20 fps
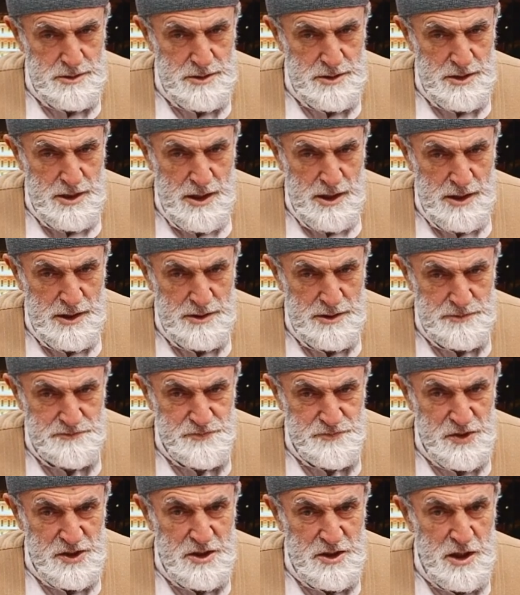Yani
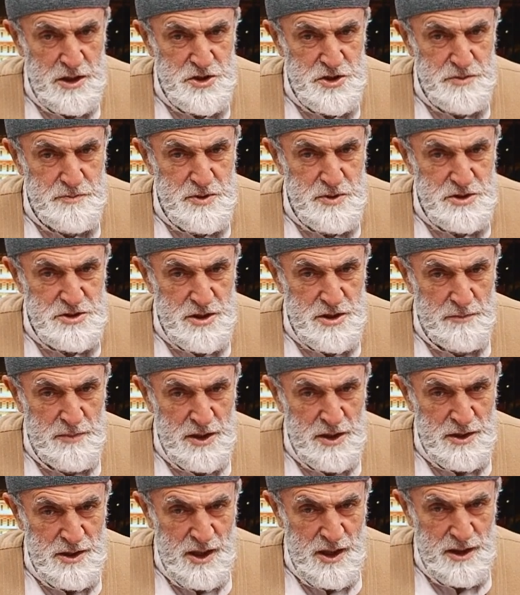geniş bir
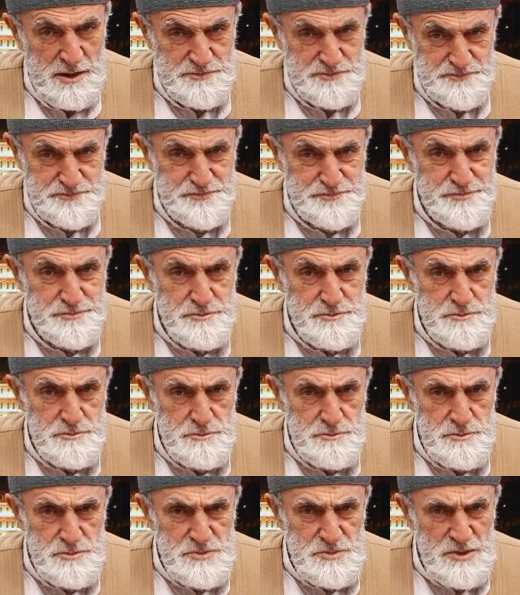zamanda
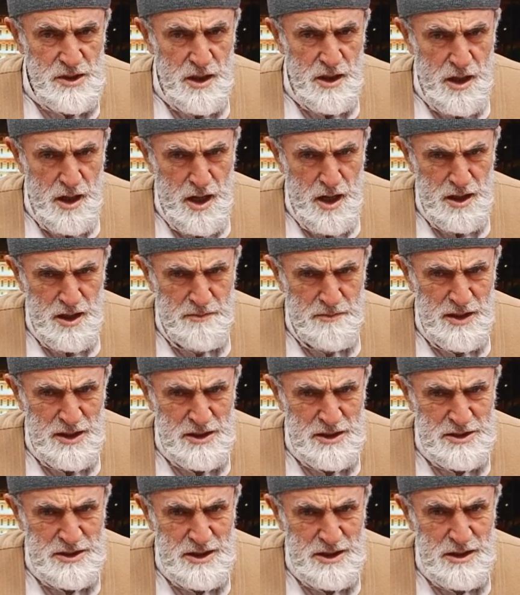
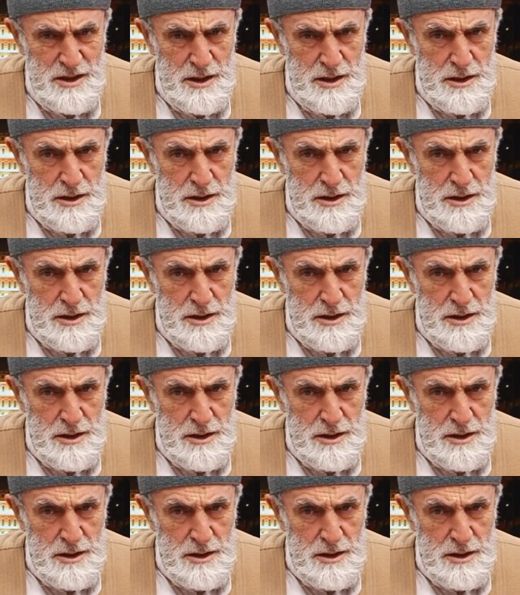aramalıdır.